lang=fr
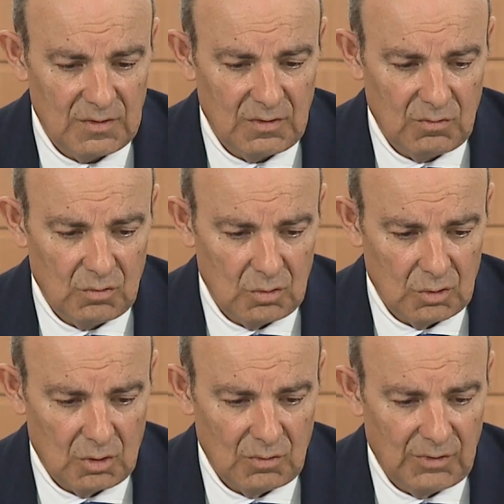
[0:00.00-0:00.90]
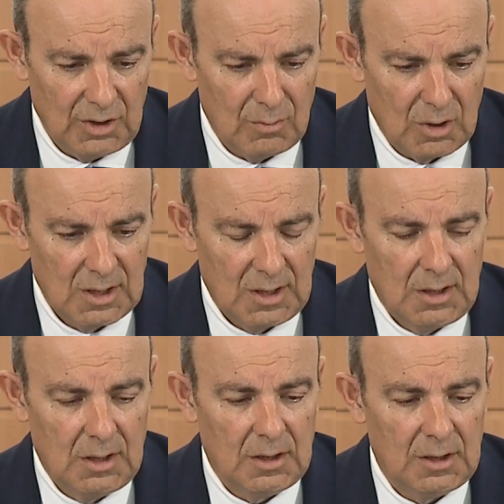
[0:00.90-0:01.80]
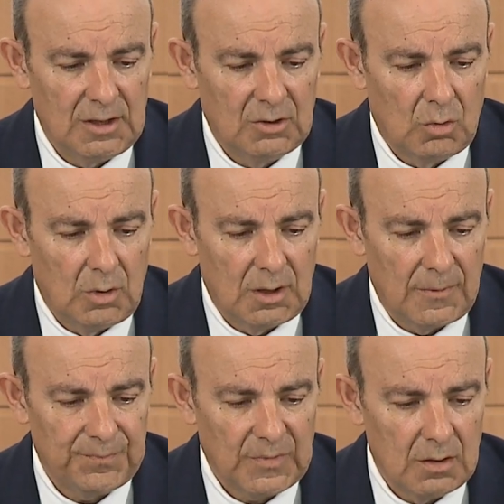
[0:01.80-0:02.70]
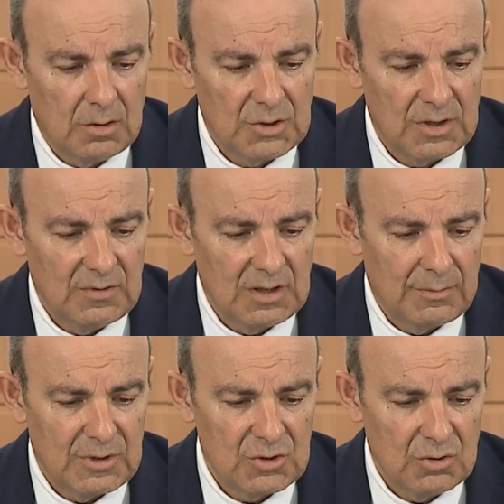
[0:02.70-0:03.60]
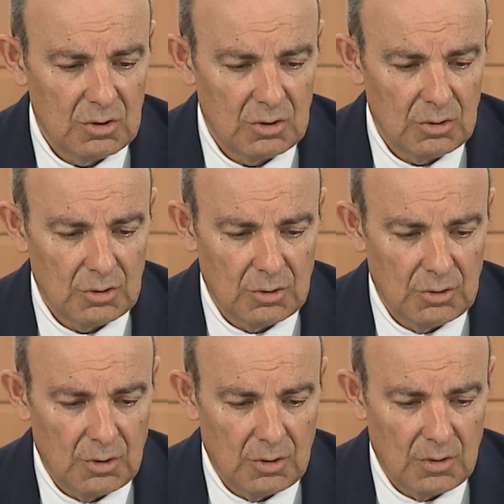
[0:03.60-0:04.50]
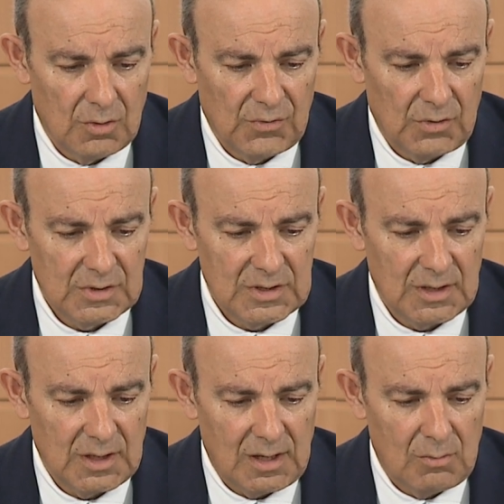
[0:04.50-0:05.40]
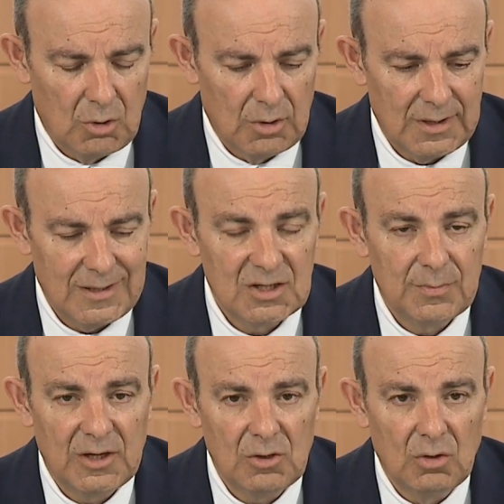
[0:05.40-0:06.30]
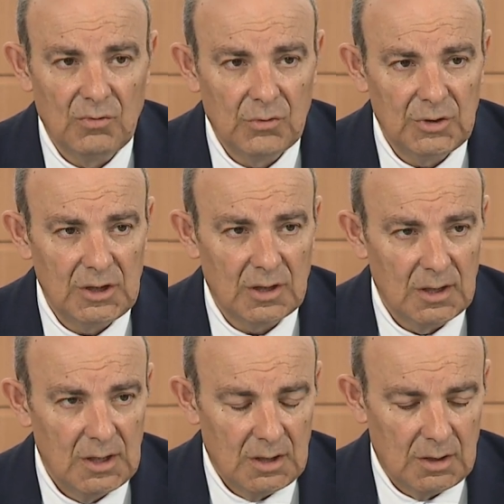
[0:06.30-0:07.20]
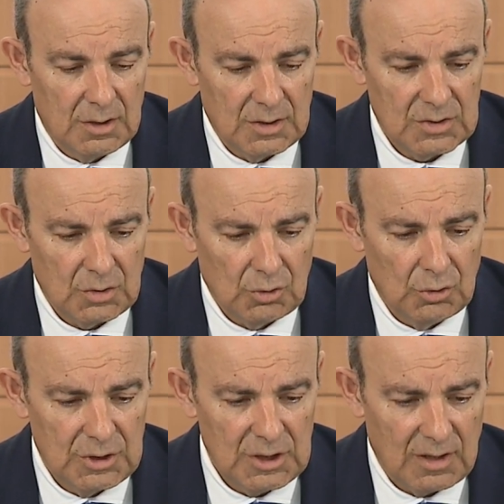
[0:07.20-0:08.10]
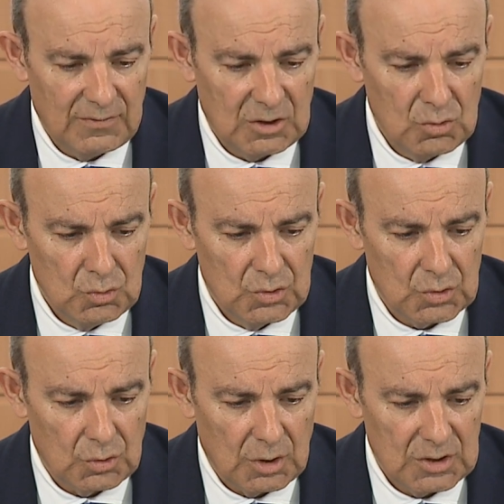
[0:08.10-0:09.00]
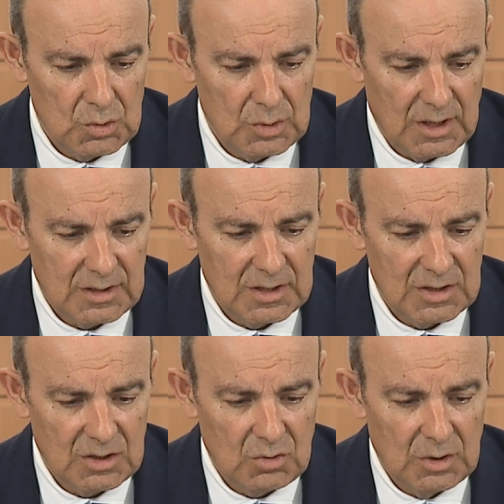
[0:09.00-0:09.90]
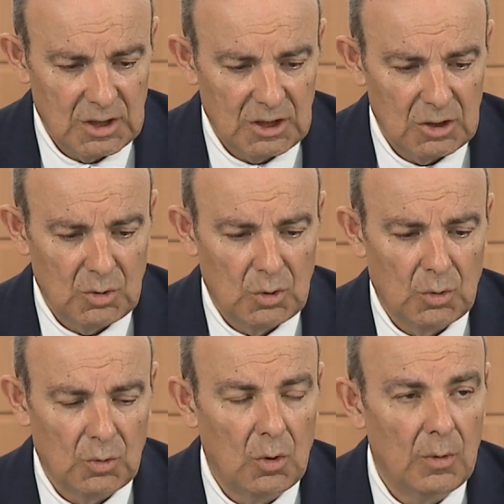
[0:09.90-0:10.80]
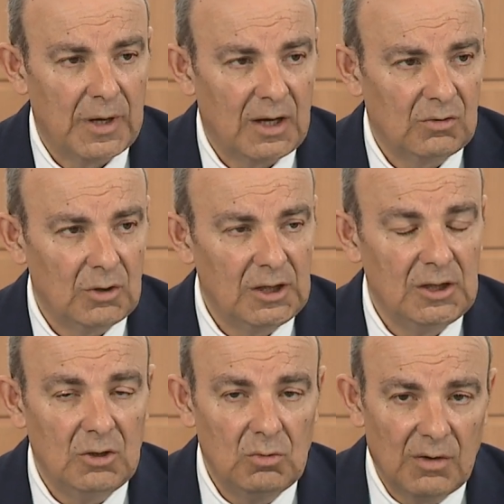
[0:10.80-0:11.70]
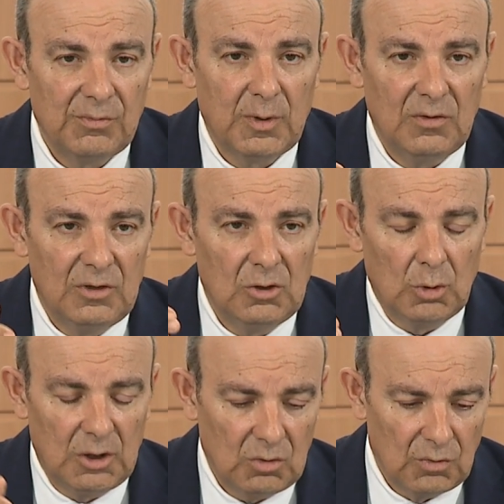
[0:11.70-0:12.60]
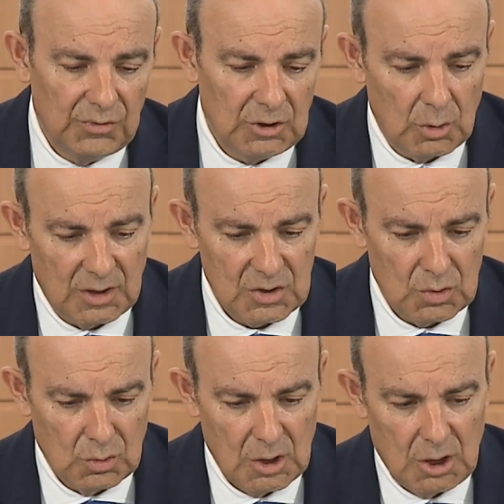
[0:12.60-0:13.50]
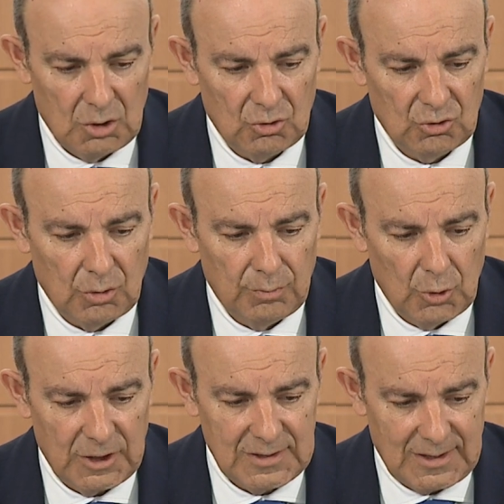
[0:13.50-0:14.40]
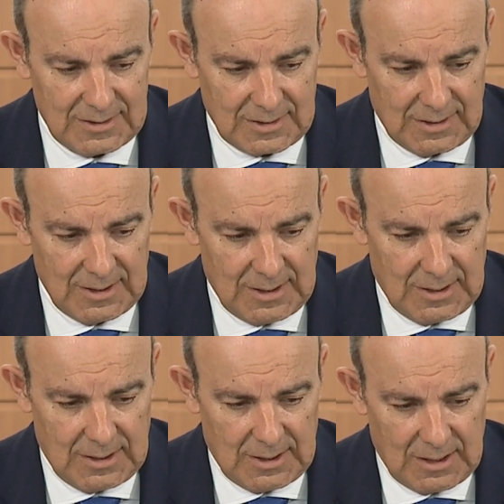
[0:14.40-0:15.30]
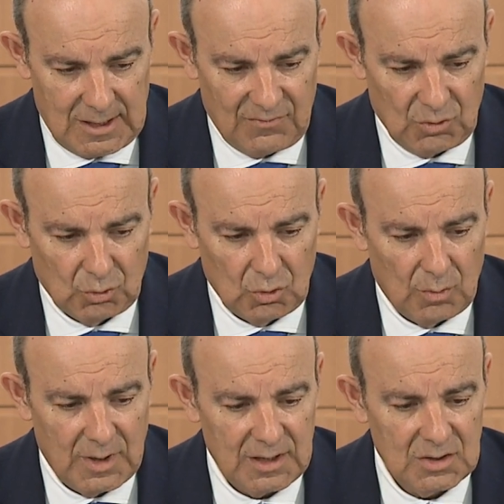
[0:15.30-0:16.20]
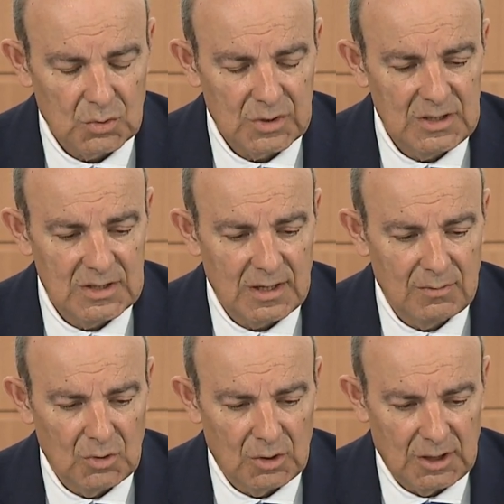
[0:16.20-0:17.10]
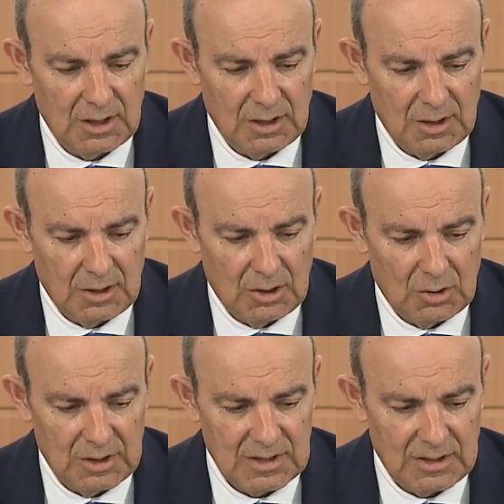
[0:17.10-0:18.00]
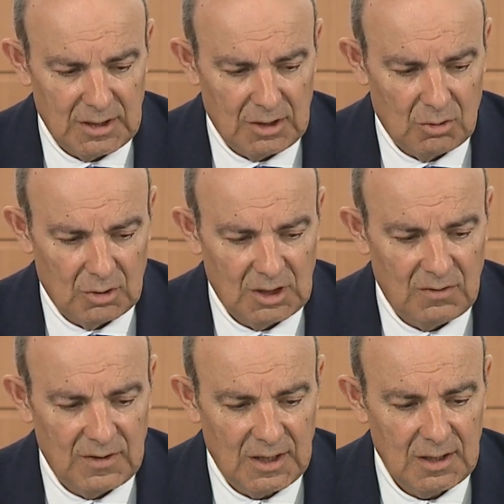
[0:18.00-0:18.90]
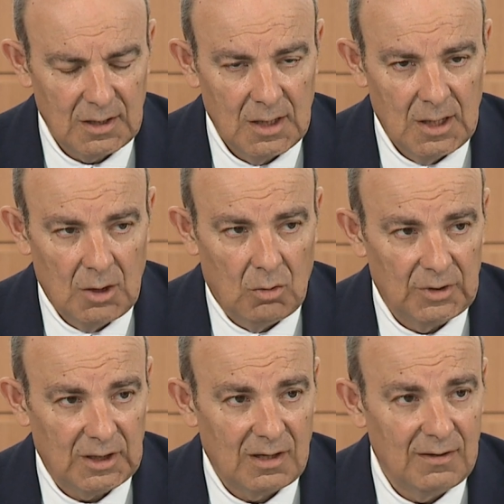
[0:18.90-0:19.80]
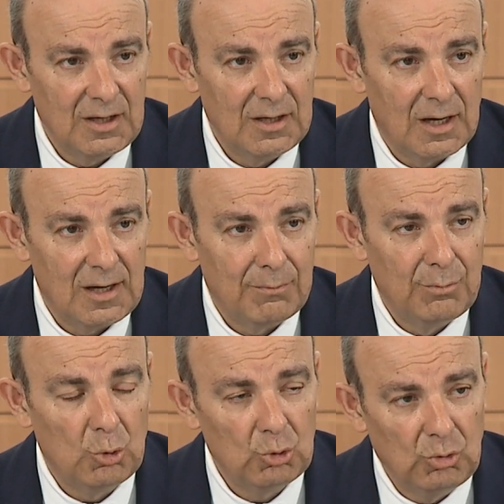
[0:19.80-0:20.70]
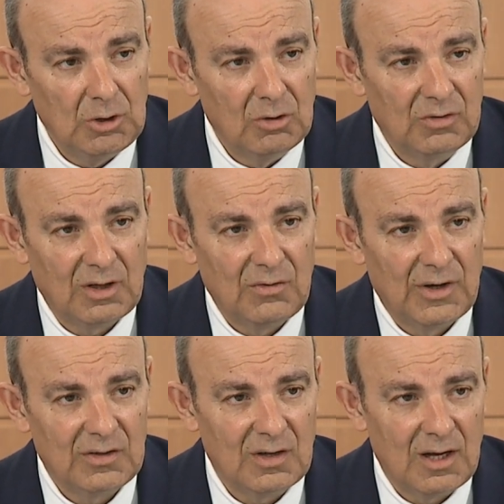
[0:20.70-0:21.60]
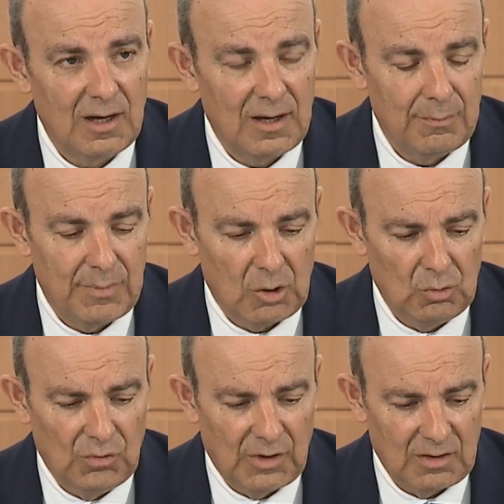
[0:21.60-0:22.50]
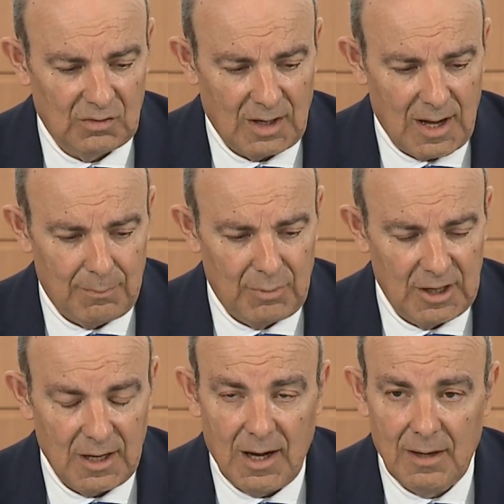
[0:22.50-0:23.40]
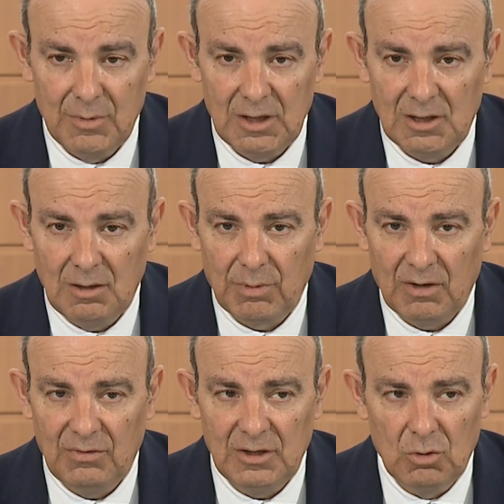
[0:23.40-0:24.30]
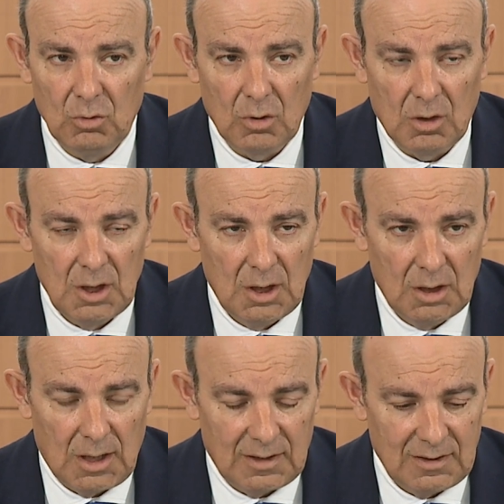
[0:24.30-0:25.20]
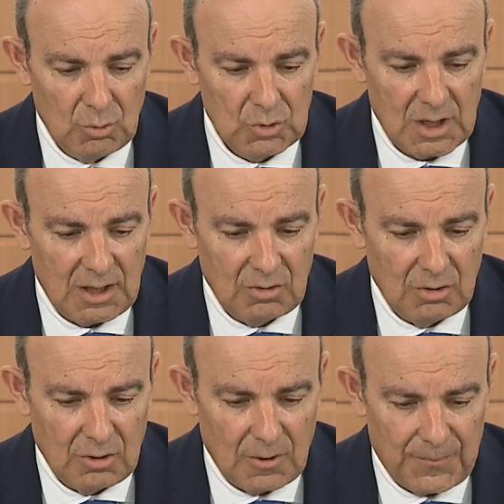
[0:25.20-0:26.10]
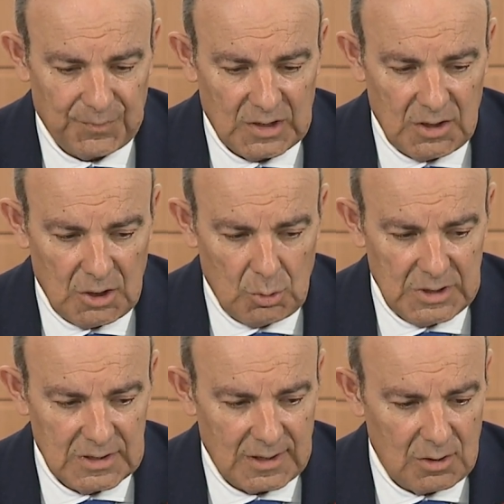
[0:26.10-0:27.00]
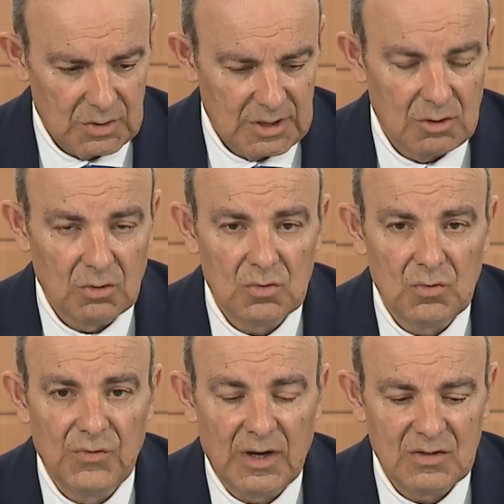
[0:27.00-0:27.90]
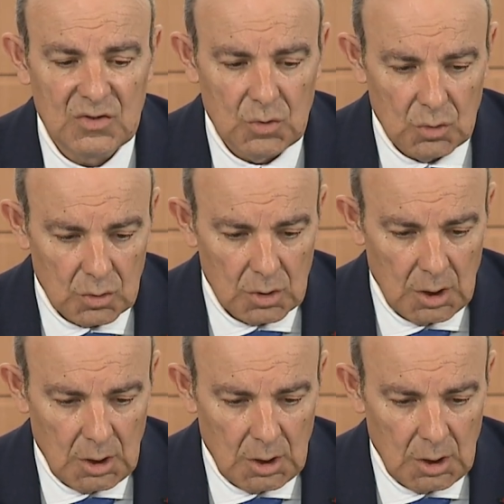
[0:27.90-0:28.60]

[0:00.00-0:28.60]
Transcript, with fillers: avez vu dans le film les trois chefs d'état-major français, allemand et espagnol venir euh, s'entretenir avec nous sur le résultat de ces études technico-opérationnelles qui doivent préfigurer de configuration de ce que pourrait être euh, l'avion de combat et son système dans les, années euh, qui viennent. On a travaillé à la poursuite de cette phase 1A par une phase appelée 1B qui préfigure un démonstrateur qui, lui, serait lancé dans une phase 2.